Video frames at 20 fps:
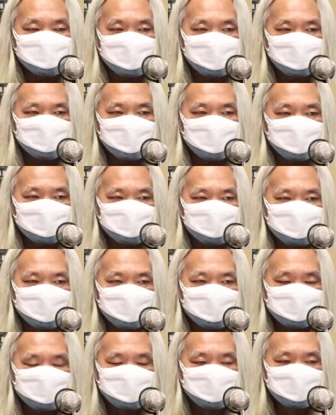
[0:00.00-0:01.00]
pernah
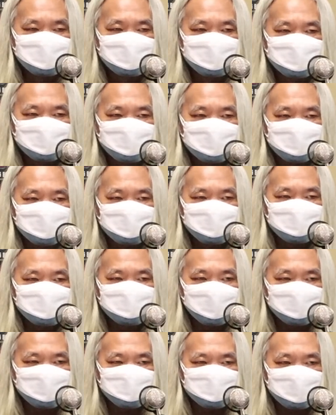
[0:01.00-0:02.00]
melakukan itu
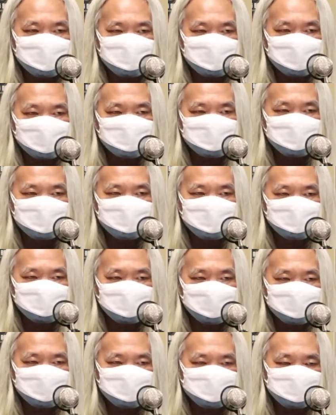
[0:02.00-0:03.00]
baru tercermin
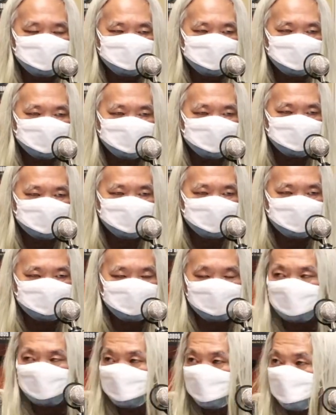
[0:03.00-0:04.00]
sebenarnya secara jelas
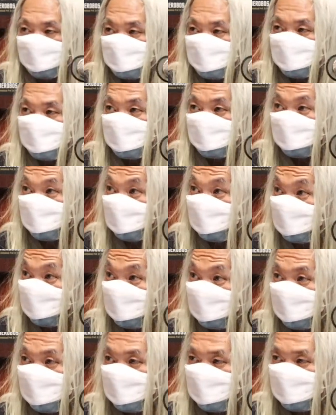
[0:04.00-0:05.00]
ketika dituliskan
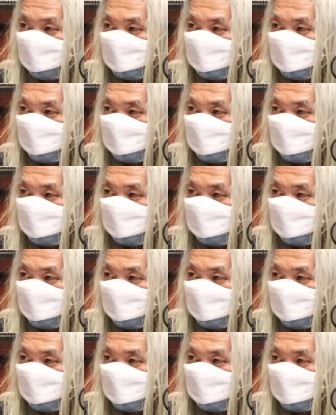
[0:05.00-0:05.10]
ya